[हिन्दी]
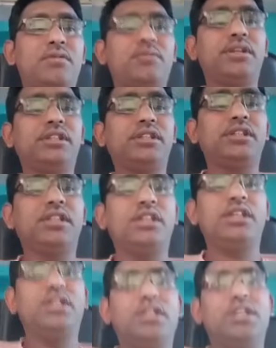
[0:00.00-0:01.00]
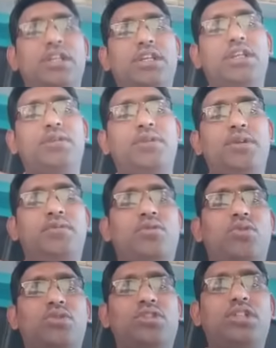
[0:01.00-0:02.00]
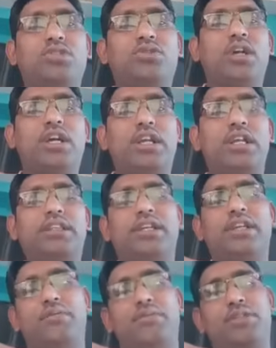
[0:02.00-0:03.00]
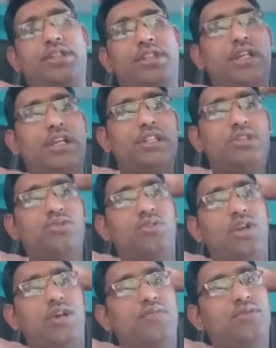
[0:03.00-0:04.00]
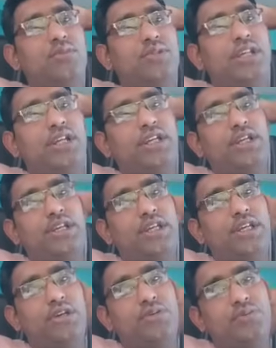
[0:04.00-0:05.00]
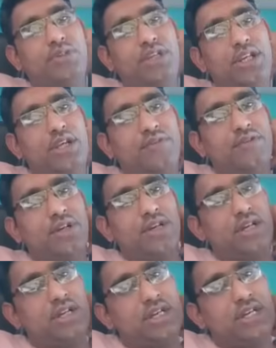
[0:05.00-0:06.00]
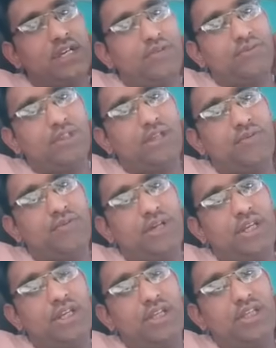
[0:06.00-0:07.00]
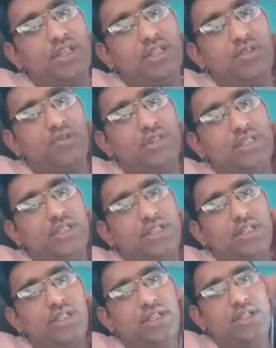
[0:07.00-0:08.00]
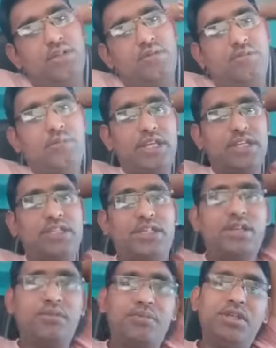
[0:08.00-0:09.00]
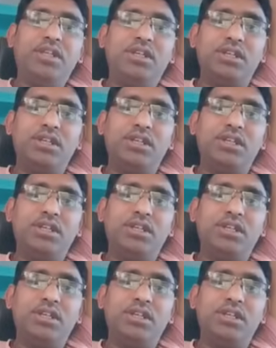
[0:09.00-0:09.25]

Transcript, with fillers: पर बात करते हैं निम्नलिखित लेकिन कौन सा जोड़ा गलत है इनमें से गलत जोड़ा आपको बताना है ए ऑप्शन है आपका ए ऑप्शन है प्रेरी यूएस से स्टेपी